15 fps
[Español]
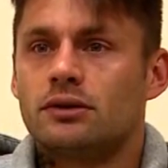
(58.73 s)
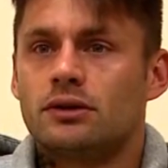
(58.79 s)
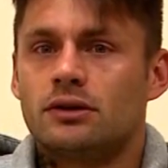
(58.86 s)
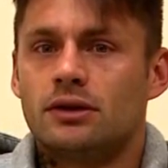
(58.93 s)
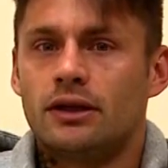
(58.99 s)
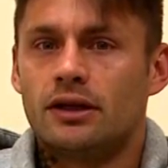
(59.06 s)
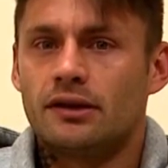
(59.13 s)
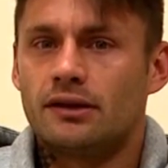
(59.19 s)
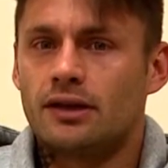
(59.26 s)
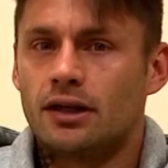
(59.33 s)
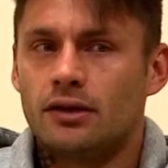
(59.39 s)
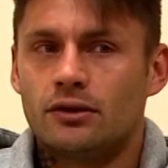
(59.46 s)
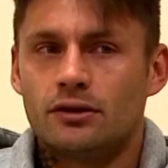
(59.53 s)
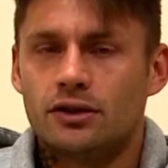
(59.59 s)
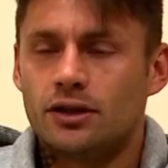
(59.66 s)
eh, el
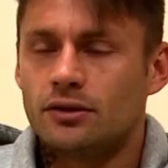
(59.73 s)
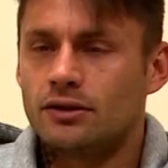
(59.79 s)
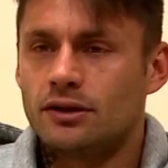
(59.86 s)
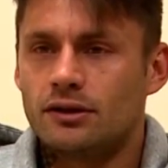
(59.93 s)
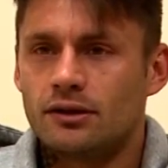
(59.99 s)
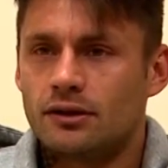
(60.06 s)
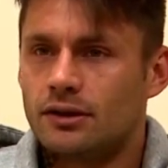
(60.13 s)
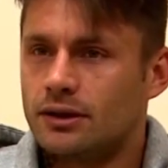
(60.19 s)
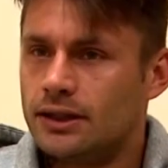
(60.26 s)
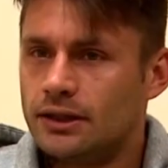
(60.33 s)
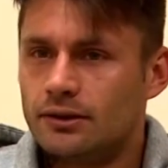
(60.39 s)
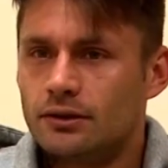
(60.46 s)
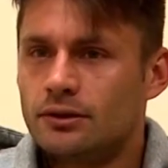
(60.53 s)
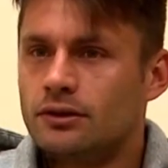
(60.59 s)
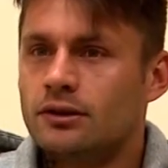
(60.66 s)
estadio lleno eh,
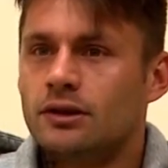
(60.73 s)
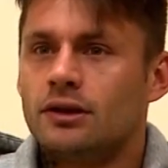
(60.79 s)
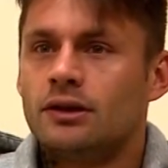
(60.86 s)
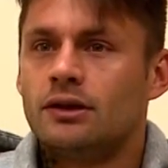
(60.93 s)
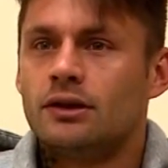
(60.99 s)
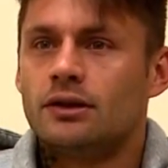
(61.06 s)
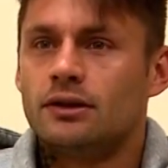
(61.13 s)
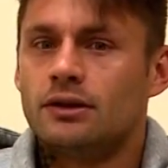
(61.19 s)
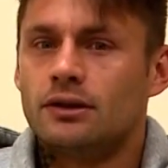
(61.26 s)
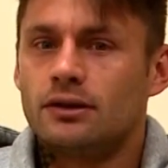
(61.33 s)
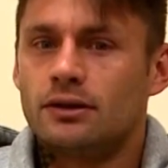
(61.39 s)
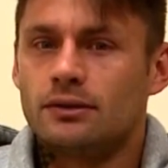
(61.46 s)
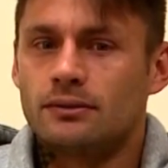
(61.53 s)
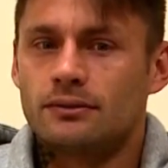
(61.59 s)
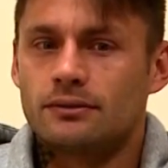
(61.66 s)
lindo,
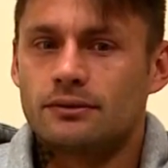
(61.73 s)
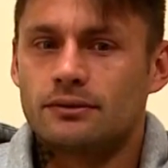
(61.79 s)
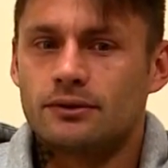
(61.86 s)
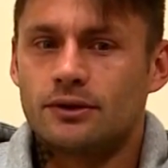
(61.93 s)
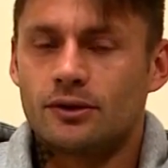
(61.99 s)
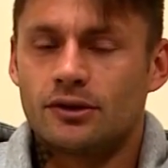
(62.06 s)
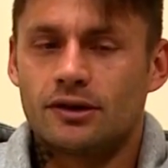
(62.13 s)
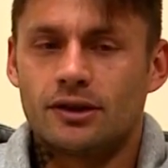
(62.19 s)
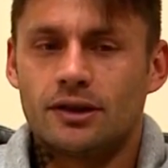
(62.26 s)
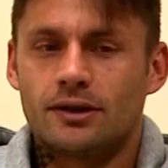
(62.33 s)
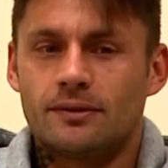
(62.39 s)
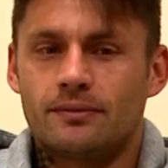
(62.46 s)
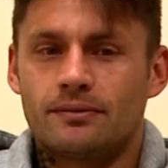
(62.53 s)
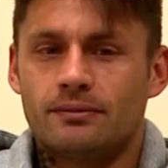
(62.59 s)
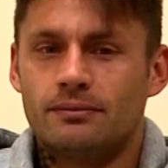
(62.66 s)
no
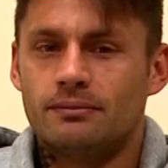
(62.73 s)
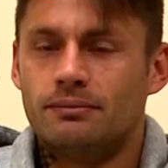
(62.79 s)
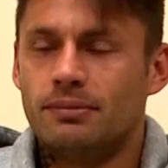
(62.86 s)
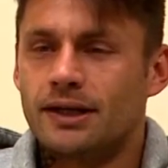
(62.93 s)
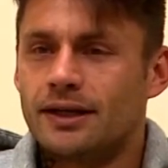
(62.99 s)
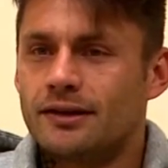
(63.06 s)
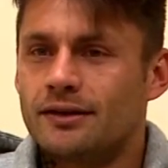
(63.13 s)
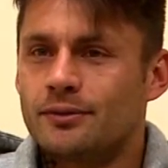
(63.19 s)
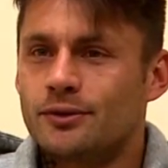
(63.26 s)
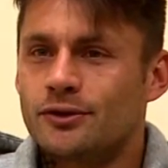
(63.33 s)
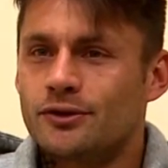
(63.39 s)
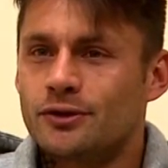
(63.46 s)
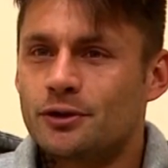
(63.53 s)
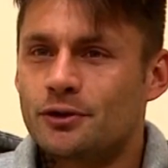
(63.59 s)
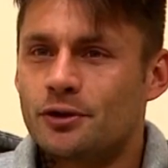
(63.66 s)
sé, parece
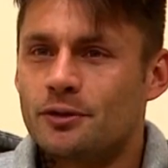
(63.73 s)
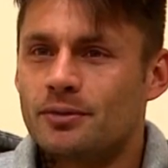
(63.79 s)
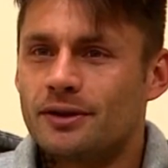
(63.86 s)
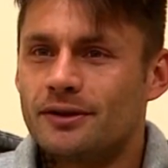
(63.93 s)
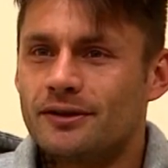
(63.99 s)
mucho Europa,